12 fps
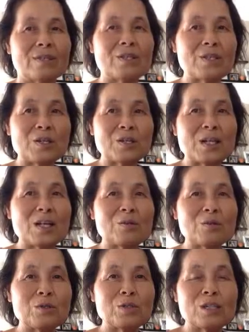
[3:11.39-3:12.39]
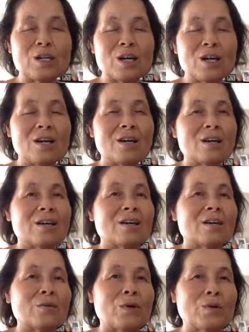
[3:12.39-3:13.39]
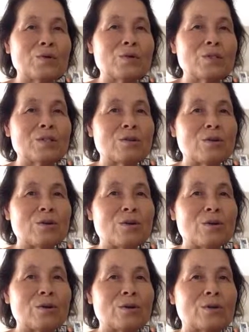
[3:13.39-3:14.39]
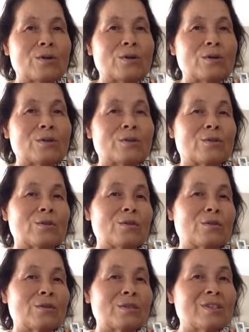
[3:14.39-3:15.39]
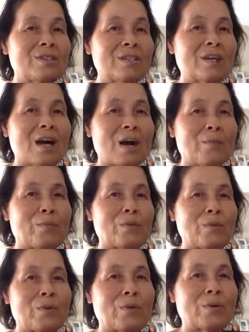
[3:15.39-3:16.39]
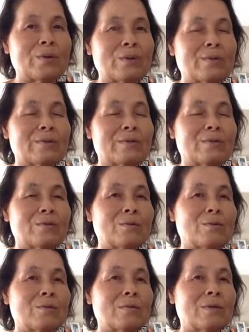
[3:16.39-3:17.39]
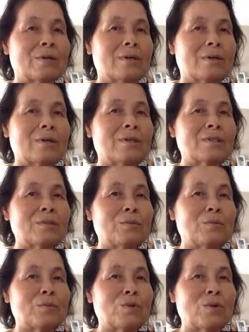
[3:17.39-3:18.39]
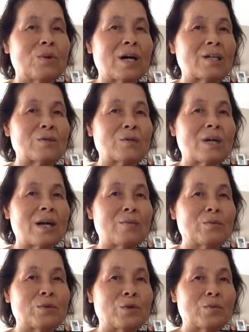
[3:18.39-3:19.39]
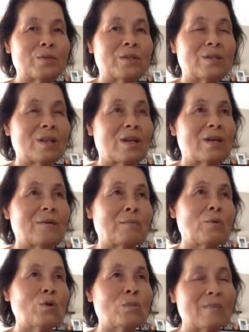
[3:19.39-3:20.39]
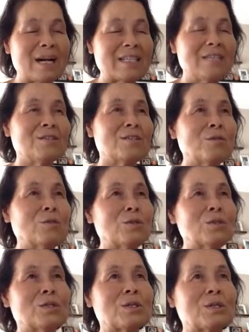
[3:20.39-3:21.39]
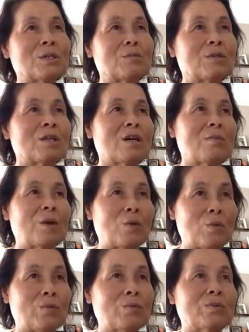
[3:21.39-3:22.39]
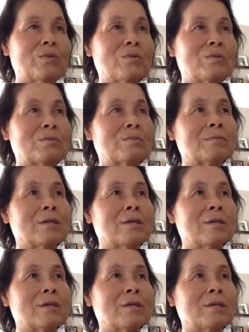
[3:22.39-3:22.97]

인생을 살아보시니까 외로우시고 또 특히 아프고 형제, 부모, 가족이 아무도 없을 때 뭐 많이 느껴보셨을 것입니다. 배고픈 소름.